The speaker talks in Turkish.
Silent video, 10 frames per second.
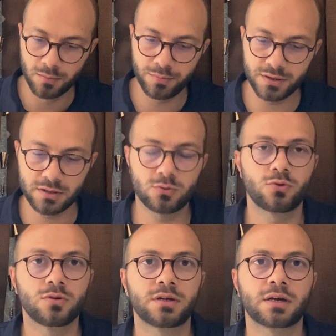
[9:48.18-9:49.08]
Bir de son
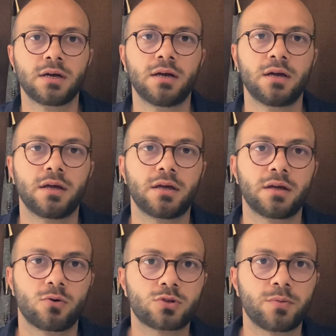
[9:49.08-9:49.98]
olarak
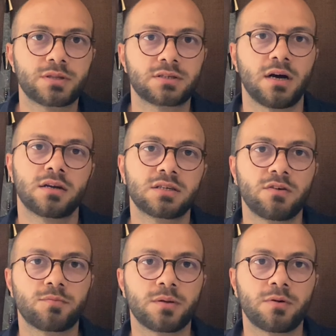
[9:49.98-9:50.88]
e, otomatik çağrı
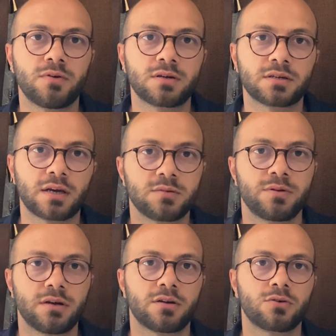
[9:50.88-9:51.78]
cevaplama var. Sizi
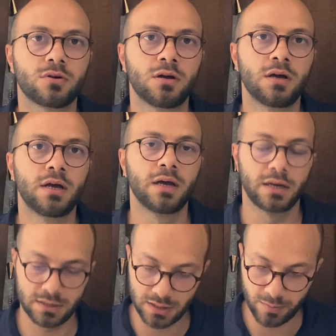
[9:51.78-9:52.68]
biri arıyor.
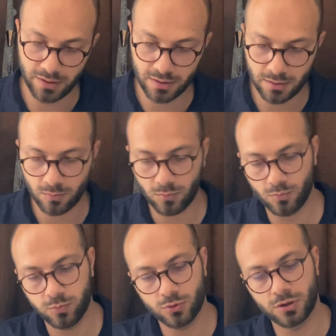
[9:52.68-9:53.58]
İşte ben
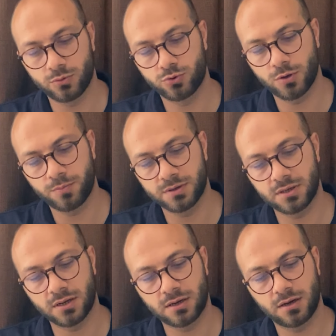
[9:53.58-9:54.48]
buradan tuşa
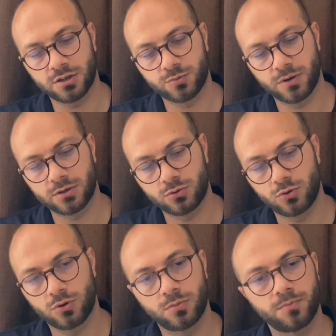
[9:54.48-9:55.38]
basarak açmak
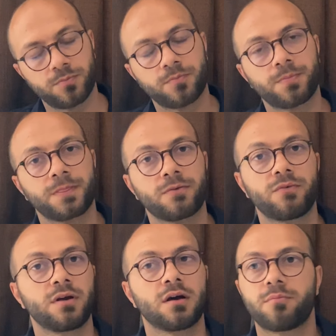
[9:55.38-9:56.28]
istiyorum
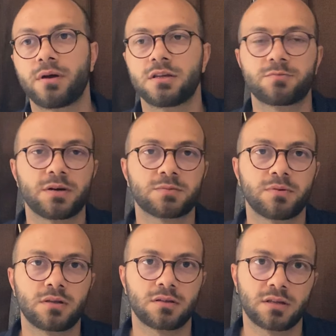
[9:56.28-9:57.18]
veya ben hiç
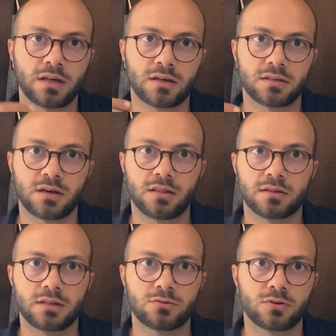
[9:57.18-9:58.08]
basmadan direkt
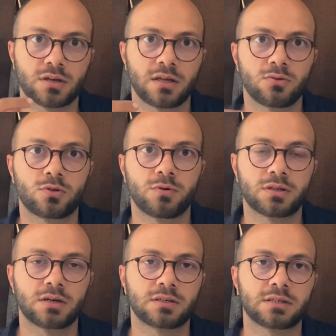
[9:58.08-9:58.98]
çaldıktan sonra kendi
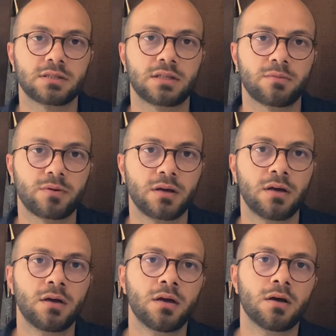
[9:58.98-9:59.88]
otomatik açılsın diye bir
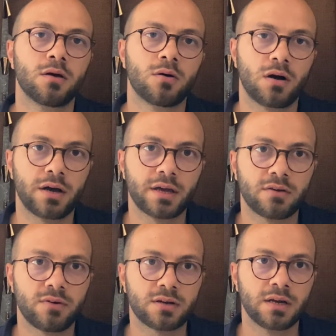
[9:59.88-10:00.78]

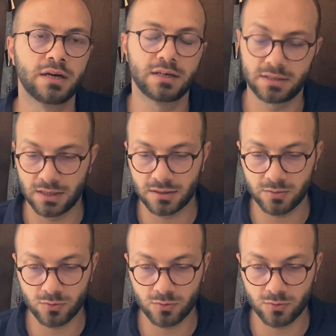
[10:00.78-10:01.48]
ayarı var. İsterseniz